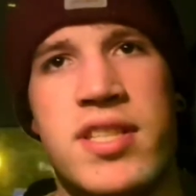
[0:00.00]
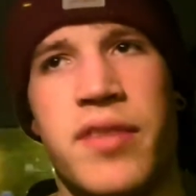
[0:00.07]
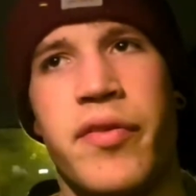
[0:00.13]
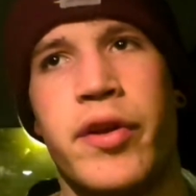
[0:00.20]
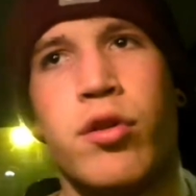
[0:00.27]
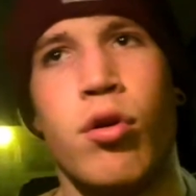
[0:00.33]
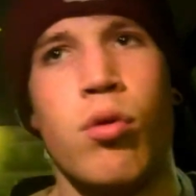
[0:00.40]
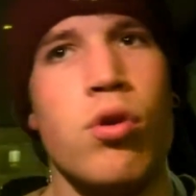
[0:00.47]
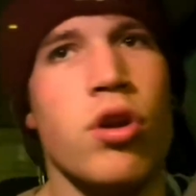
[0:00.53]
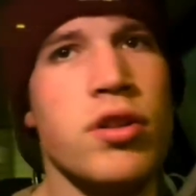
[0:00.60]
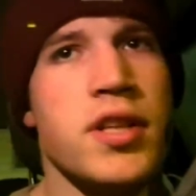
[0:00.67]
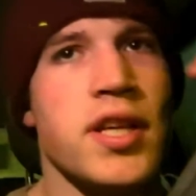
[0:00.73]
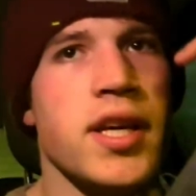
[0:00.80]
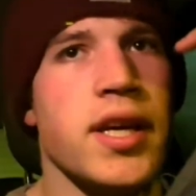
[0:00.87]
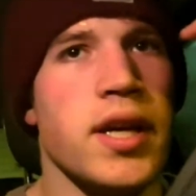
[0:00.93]
Se vedo uno
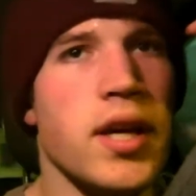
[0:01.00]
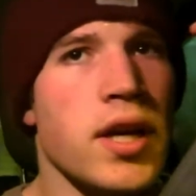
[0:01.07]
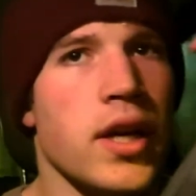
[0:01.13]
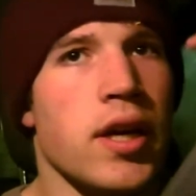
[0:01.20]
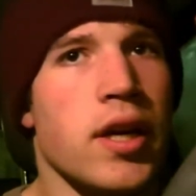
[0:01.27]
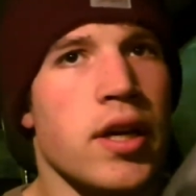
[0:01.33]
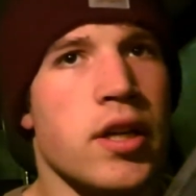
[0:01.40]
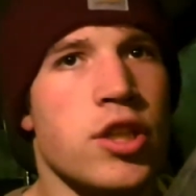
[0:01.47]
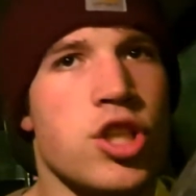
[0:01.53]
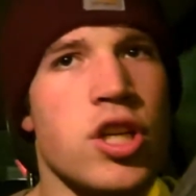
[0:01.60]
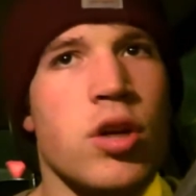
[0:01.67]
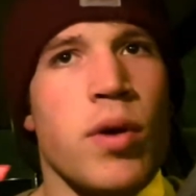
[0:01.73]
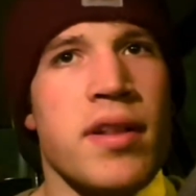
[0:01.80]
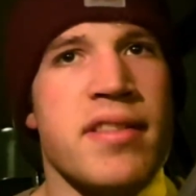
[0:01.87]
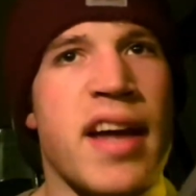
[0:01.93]
di
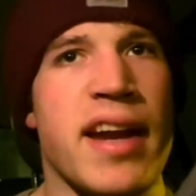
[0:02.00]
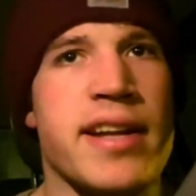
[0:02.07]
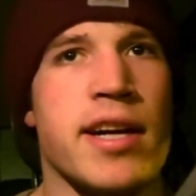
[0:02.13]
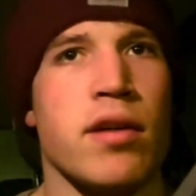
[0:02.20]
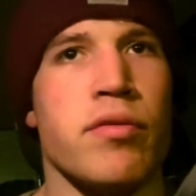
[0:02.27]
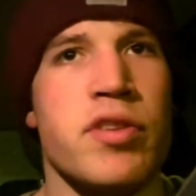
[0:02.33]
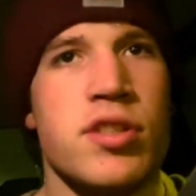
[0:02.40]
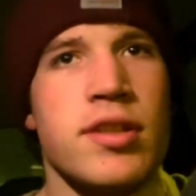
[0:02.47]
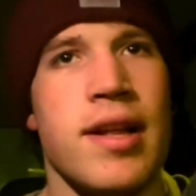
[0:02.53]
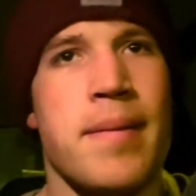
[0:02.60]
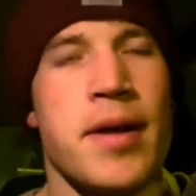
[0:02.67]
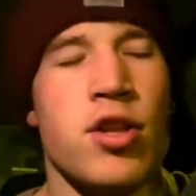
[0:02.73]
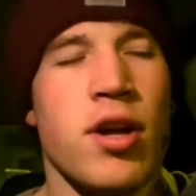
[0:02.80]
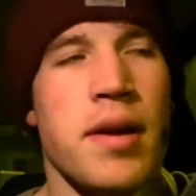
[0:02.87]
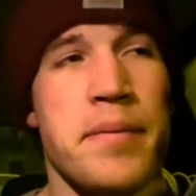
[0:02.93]
50 anni che ha un fisico della
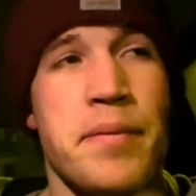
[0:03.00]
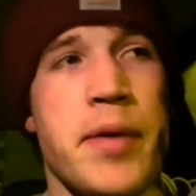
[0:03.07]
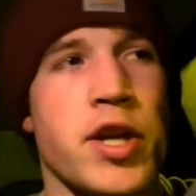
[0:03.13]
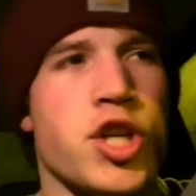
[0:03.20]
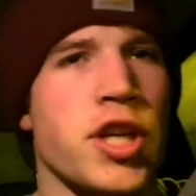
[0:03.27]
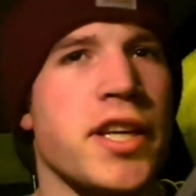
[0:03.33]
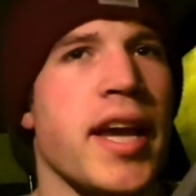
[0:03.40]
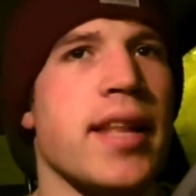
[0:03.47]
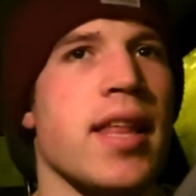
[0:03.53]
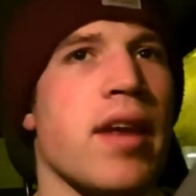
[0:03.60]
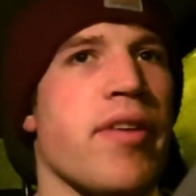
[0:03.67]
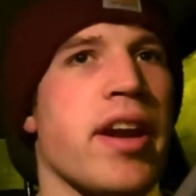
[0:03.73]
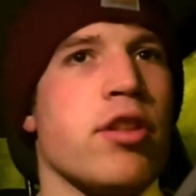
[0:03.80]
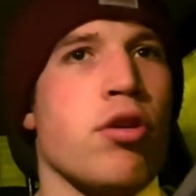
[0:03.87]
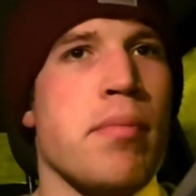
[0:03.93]
Madonna, mi piace chiedere,
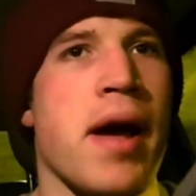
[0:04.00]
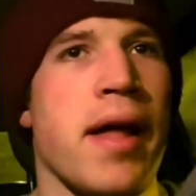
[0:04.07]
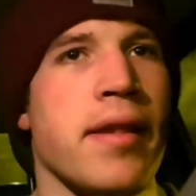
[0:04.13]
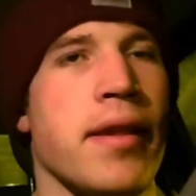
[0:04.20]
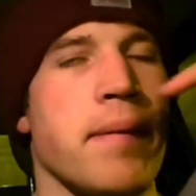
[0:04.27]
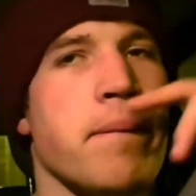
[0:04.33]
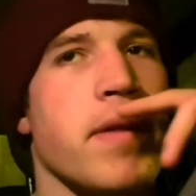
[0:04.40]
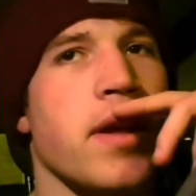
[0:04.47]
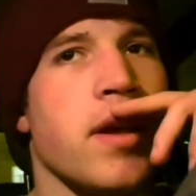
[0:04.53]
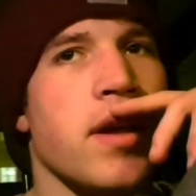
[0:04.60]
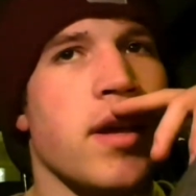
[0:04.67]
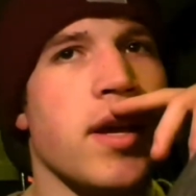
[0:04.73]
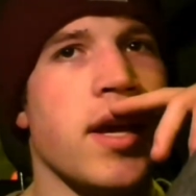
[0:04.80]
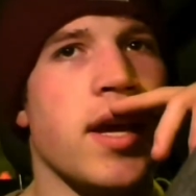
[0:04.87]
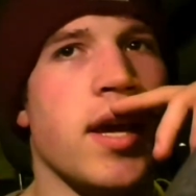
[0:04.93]
fare domande
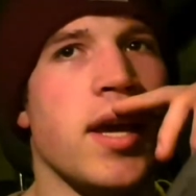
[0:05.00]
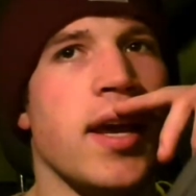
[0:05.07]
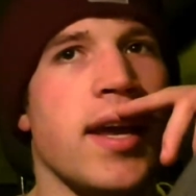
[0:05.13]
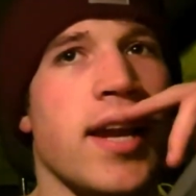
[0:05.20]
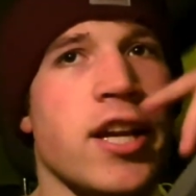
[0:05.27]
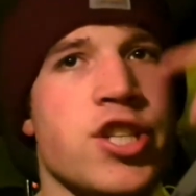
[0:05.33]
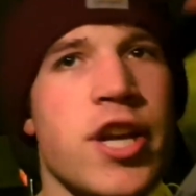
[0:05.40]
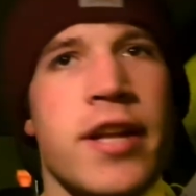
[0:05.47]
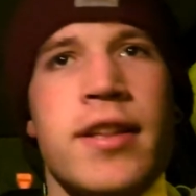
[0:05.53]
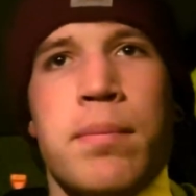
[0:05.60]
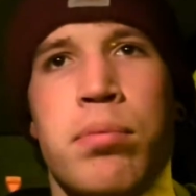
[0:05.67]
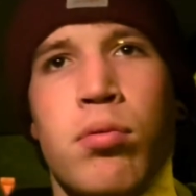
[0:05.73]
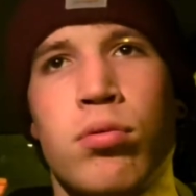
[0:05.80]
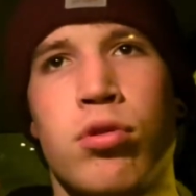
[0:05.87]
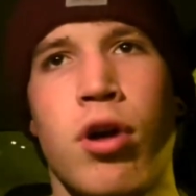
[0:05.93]
e, e la gente
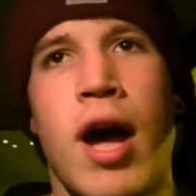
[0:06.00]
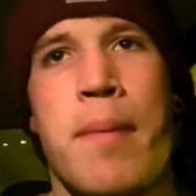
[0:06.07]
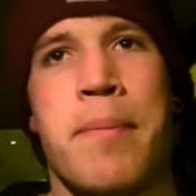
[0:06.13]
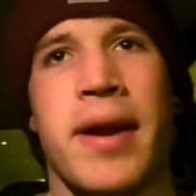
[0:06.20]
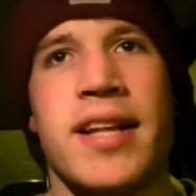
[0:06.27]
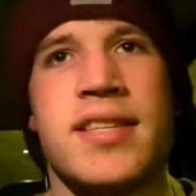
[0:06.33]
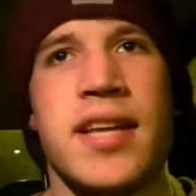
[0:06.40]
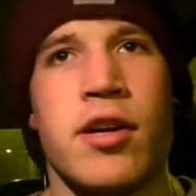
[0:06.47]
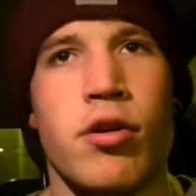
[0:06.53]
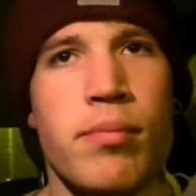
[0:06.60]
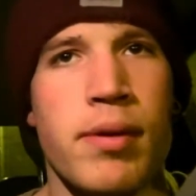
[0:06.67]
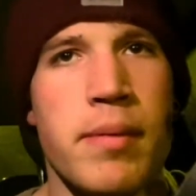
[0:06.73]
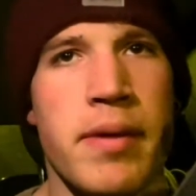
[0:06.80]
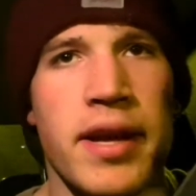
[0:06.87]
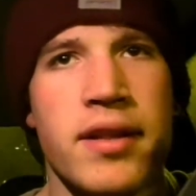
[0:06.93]
appunto apprezza i
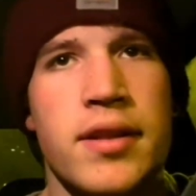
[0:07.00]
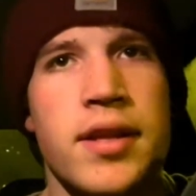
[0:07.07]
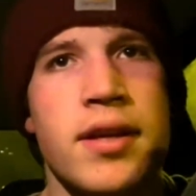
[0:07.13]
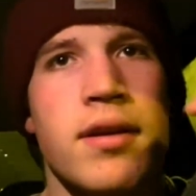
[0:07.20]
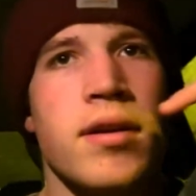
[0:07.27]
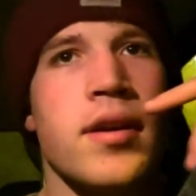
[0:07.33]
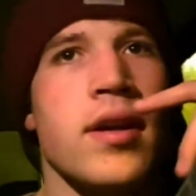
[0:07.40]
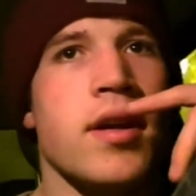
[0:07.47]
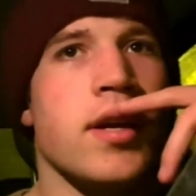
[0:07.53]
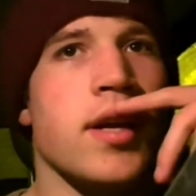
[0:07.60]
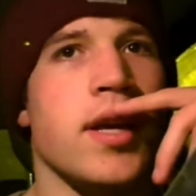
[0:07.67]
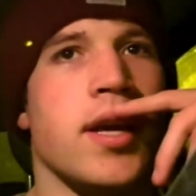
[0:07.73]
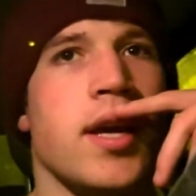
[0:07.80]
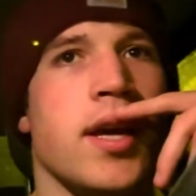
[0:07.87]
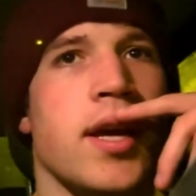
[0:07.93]
complimenti
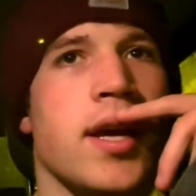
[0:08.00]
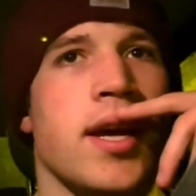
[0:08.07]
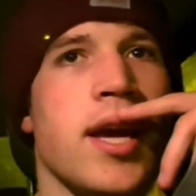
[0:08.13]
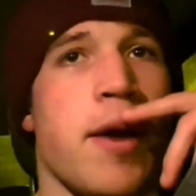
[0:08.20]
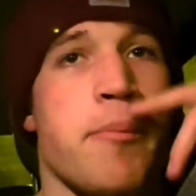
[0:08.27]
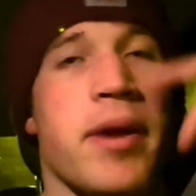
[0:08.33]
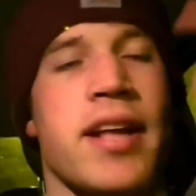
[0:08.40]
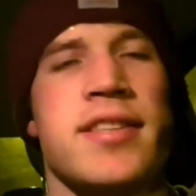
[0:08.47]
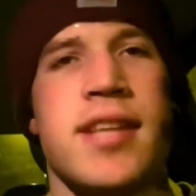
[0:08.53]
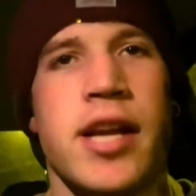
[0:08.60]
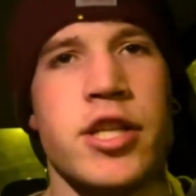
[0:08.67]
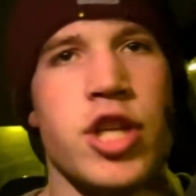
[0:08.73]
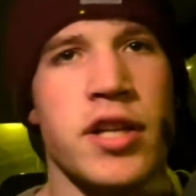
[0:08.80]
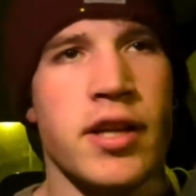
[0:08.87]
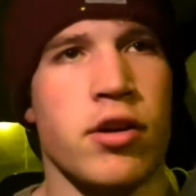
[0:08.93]
e, e apprezza
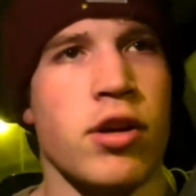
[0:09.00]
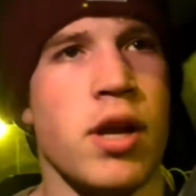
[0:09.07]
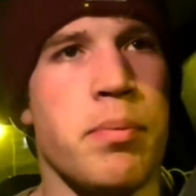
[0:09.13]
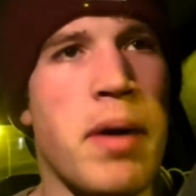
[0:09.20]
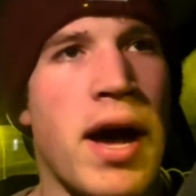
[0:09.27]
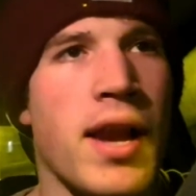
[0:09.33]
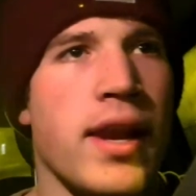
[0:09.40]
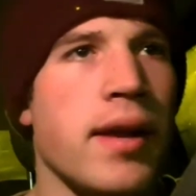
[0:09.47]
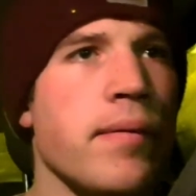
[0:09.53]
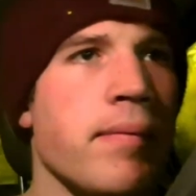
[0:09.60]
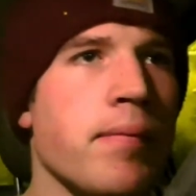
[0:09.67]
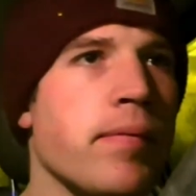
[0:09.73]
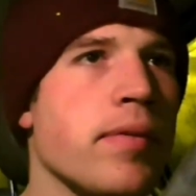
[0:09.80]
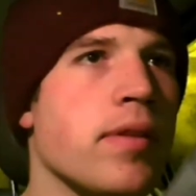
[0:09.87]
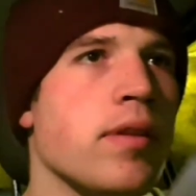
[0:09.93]
la gente con le palle
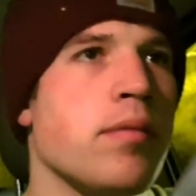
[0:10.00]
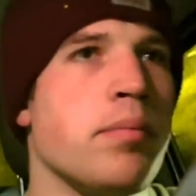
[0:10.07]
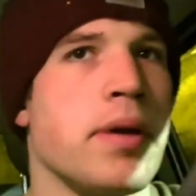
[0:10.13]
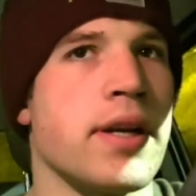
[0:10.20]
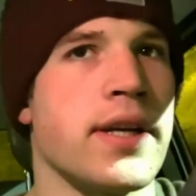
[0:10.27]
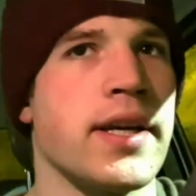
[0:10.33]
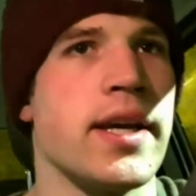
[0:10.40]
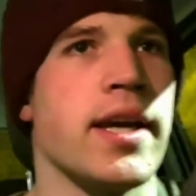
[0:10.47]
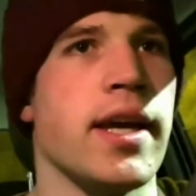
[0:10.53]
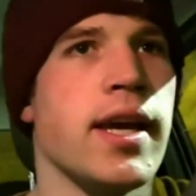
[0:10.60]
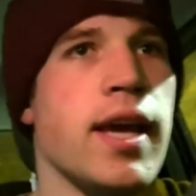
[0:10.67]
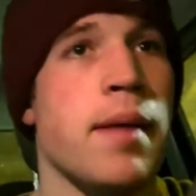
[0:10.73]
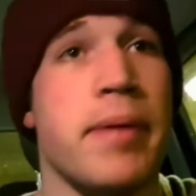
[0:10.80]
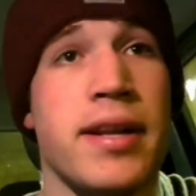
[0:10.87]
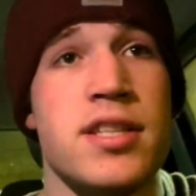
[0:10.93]

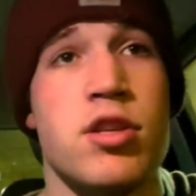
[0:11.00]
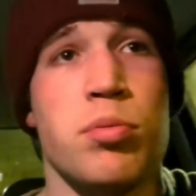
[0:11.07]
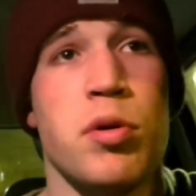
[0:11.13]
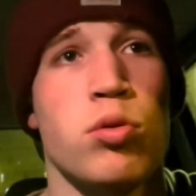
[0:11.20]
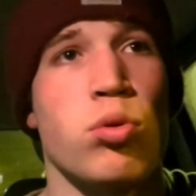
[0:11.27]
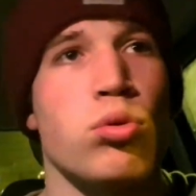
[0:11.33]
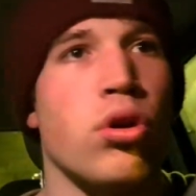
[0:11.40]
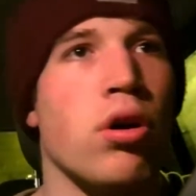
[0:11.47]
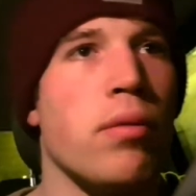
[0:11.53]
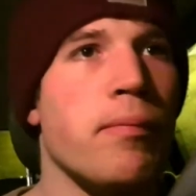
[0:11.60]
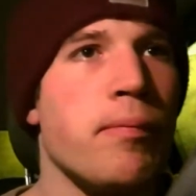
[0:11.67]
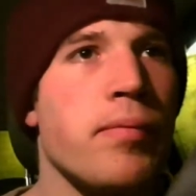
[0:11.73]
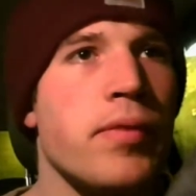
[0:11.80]
perché apprezza soprattutto